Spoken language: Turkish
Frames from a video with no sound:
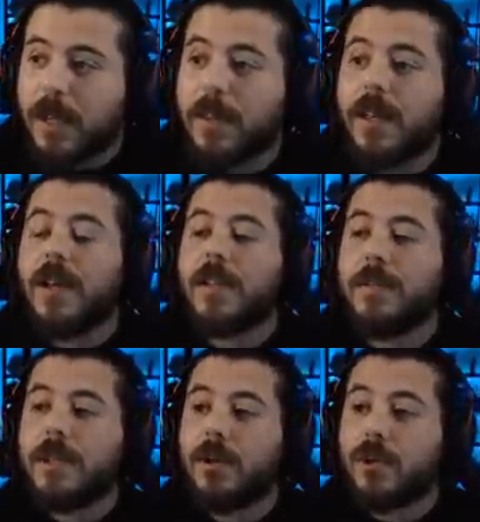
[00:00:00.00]
Allah
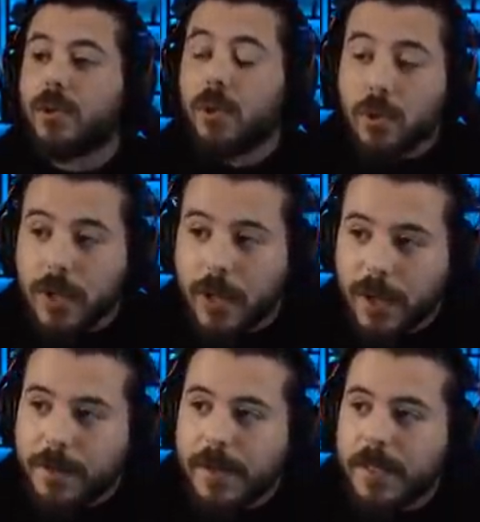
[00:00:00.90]
yardımcılar olsun diyor. Çok sağ ol
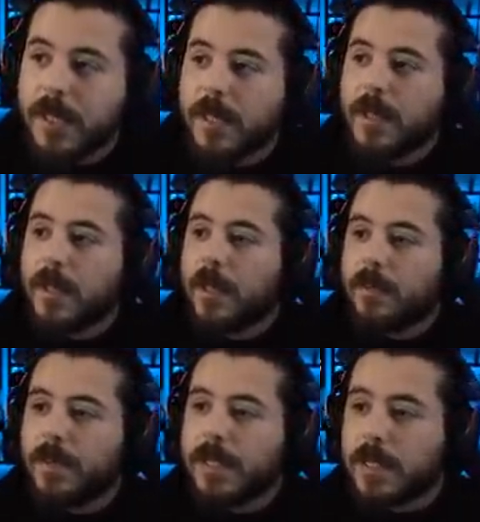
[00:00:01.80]
abi.
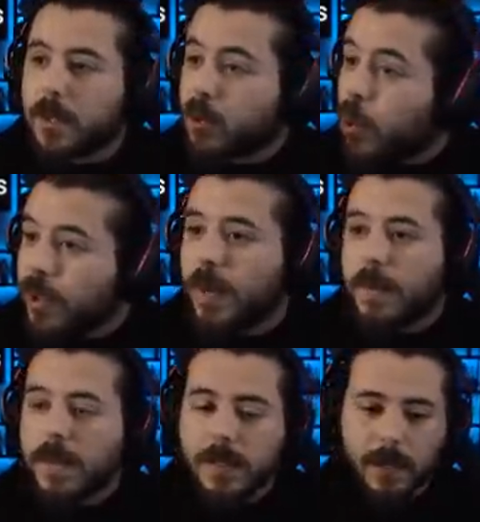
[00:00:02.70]
Business Tour'da
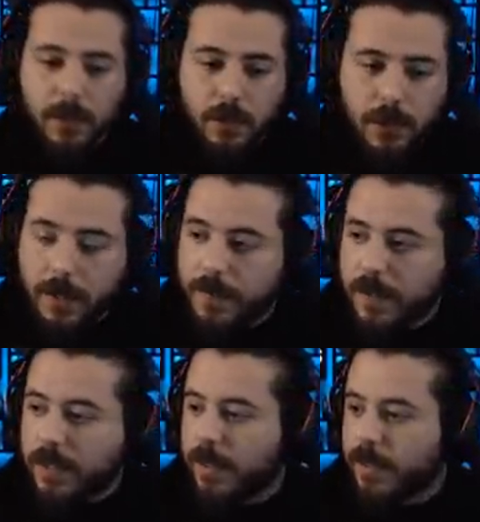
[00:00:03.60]
oynayabiliriz. Daimiz güzel
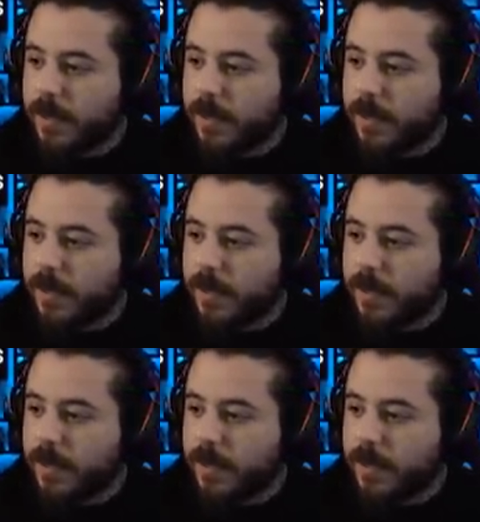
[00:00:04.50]
fikir.